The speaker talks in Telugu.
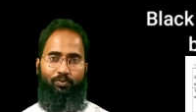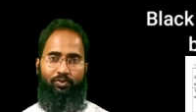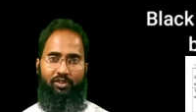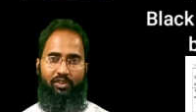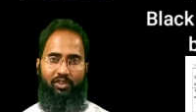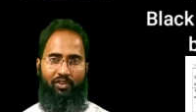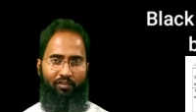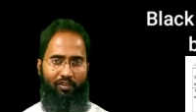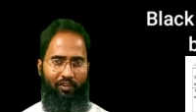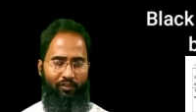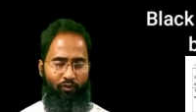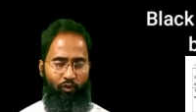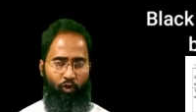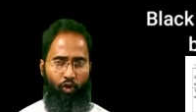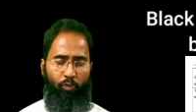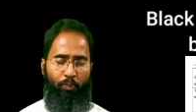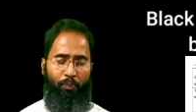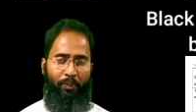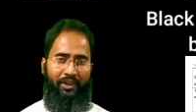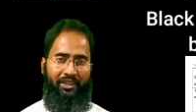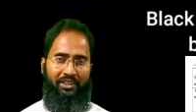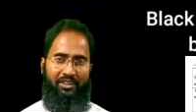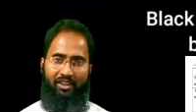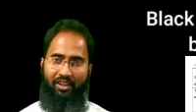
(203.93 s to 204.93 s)
సో ఇవి ఫోర్
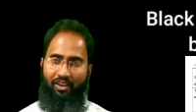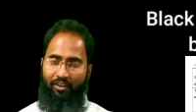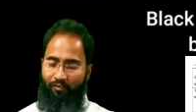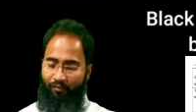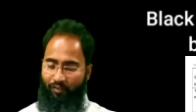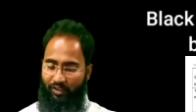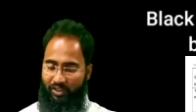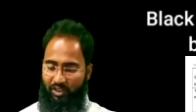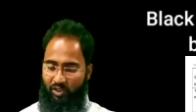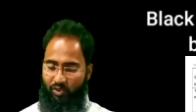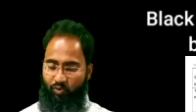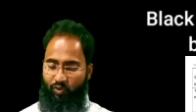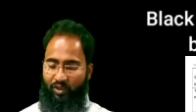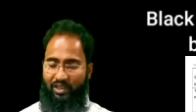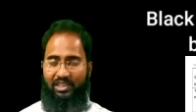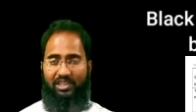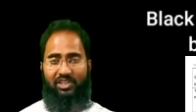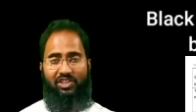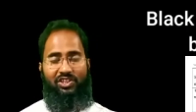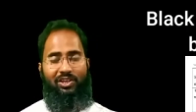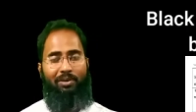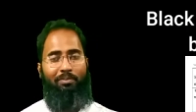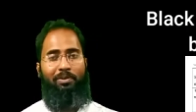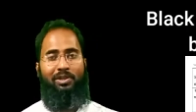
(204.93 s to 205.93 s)
పాయింట్స్ ఫస్ట్ వన్
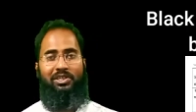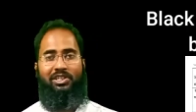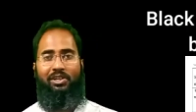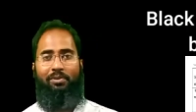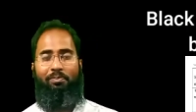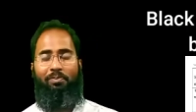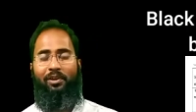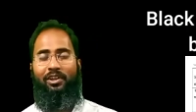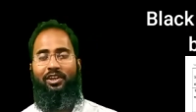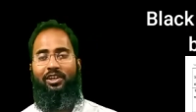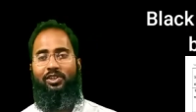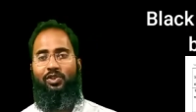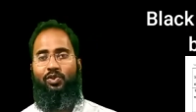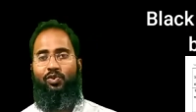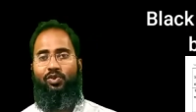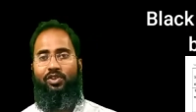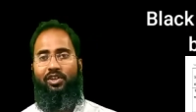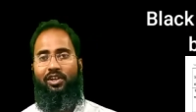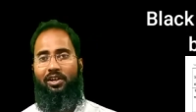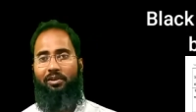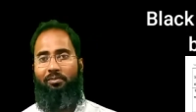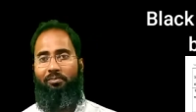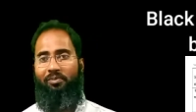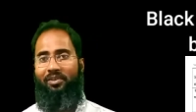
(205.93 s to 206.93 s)
స్టెప్ బై స్టెప్ ఇంగ్లీష్
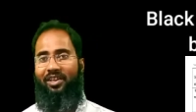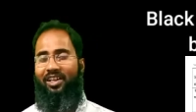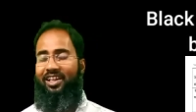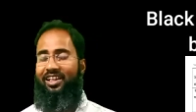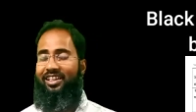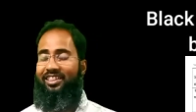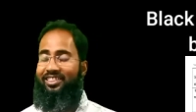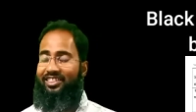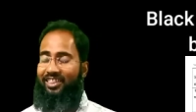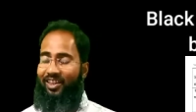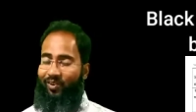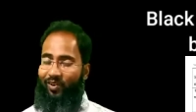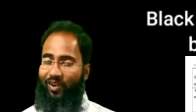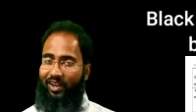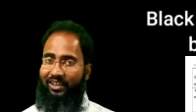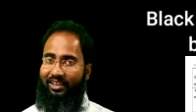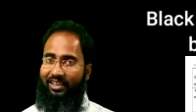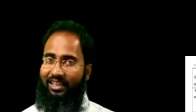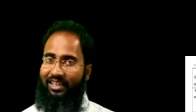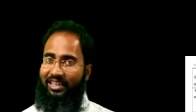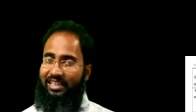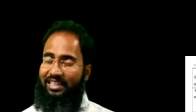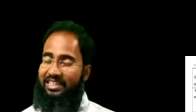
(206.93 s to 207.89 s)
ఉండడం తర్వాత